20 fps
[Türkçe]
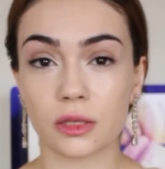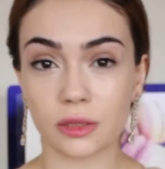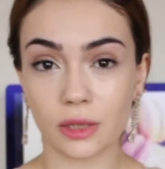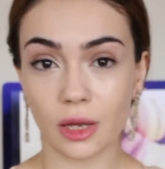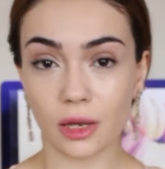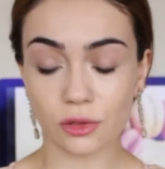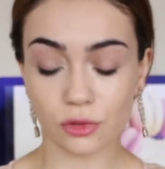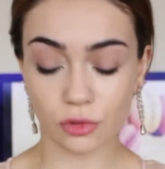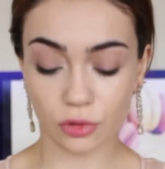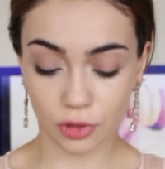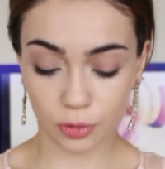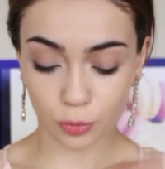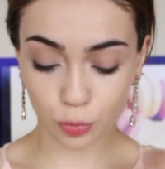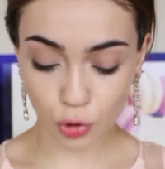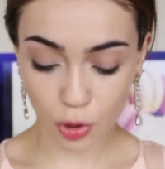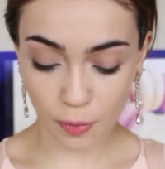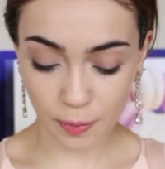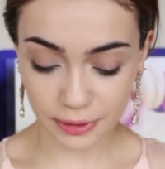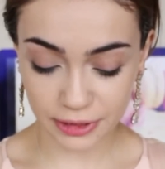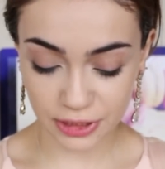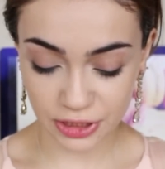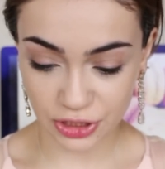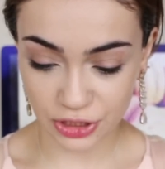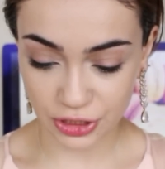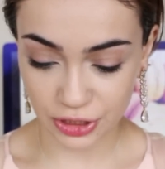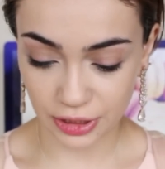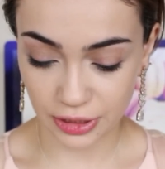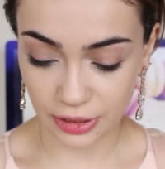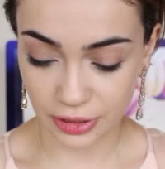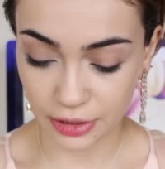Daha sonra bu
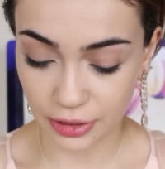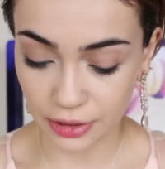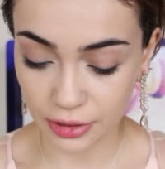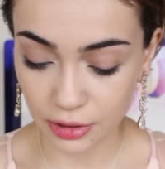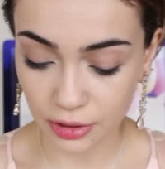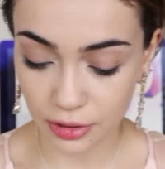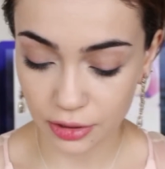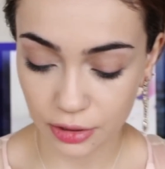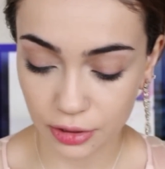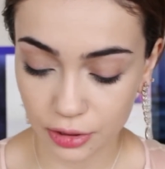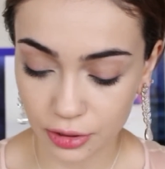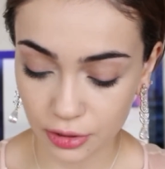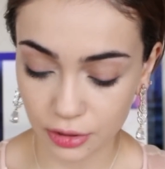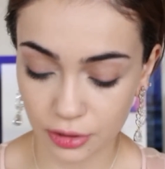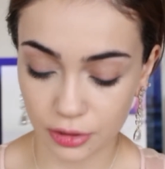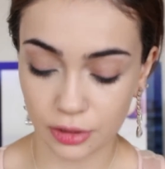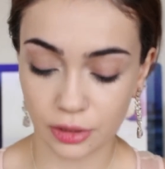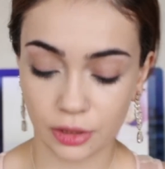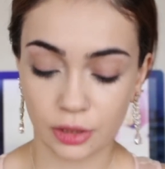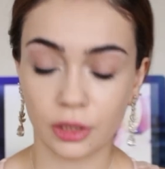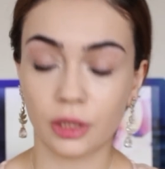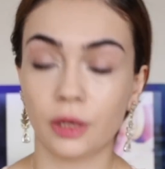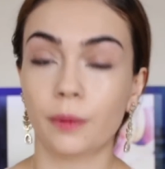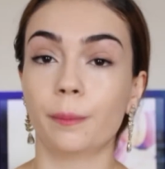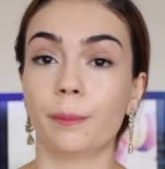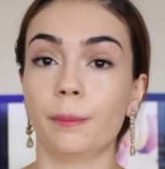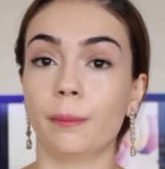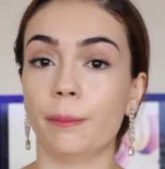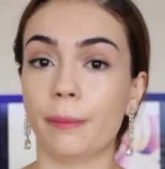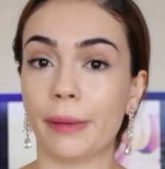kapatıcıyı
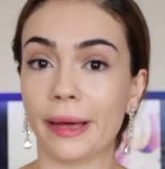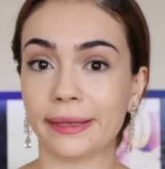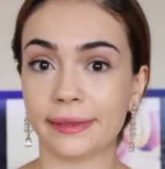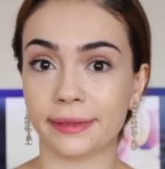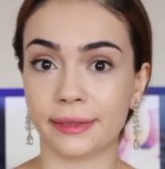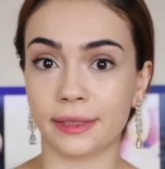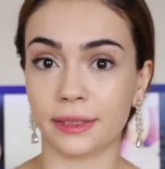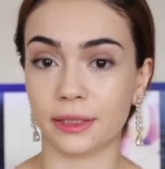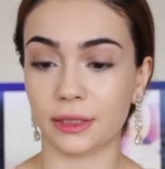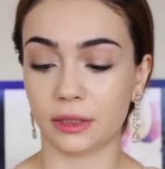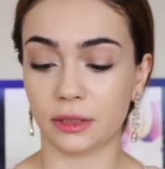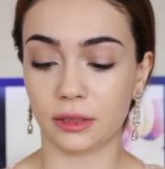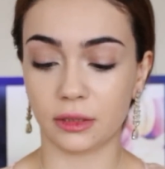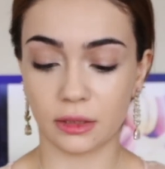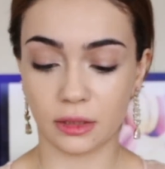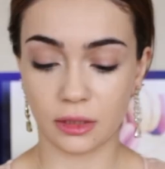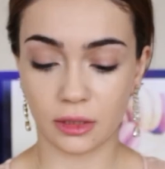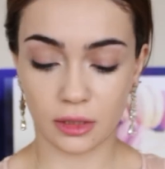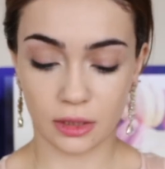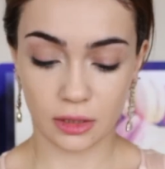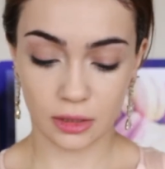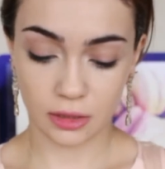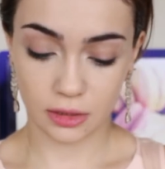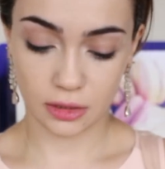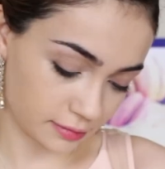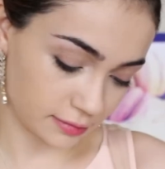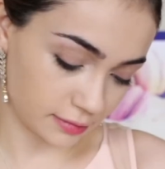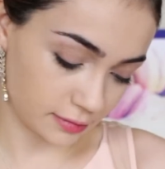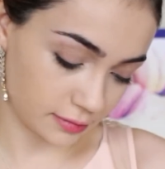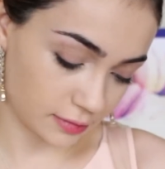Benlay'ın
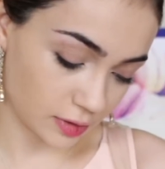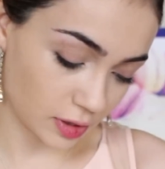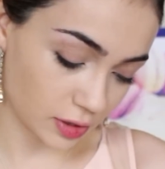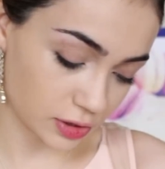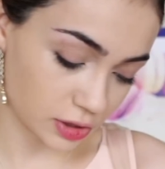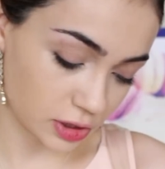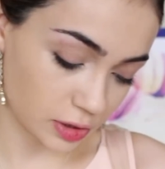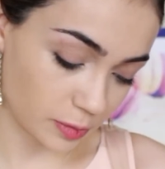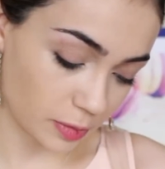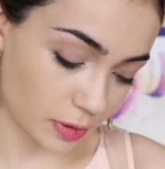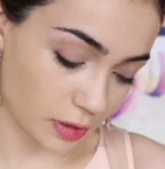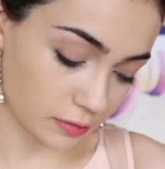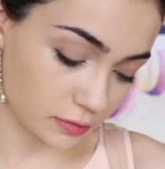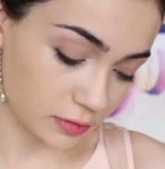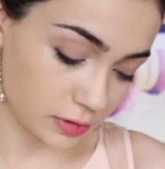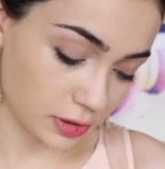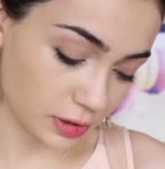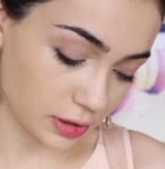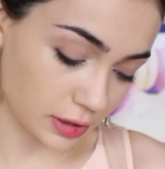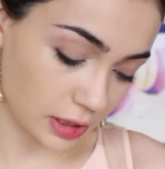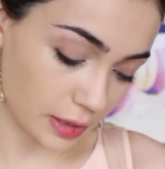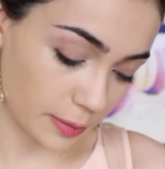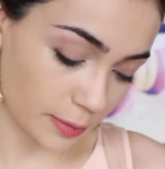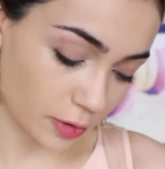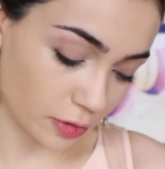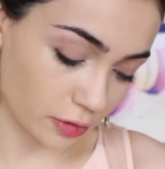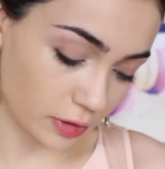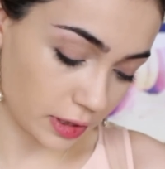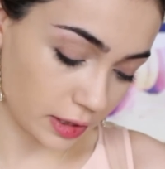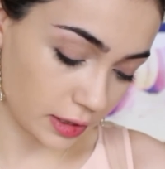Nakşe Powder
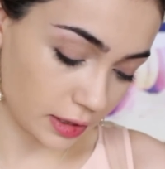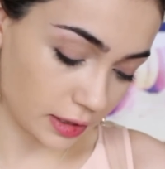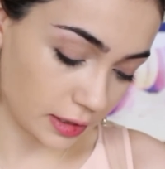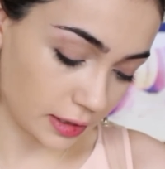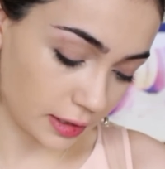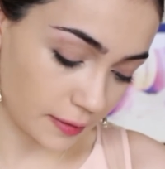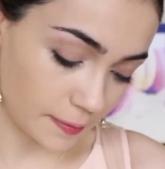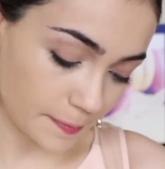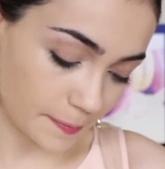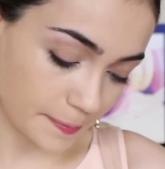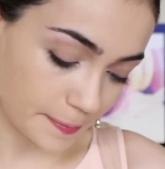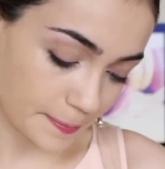Cameo rengiyle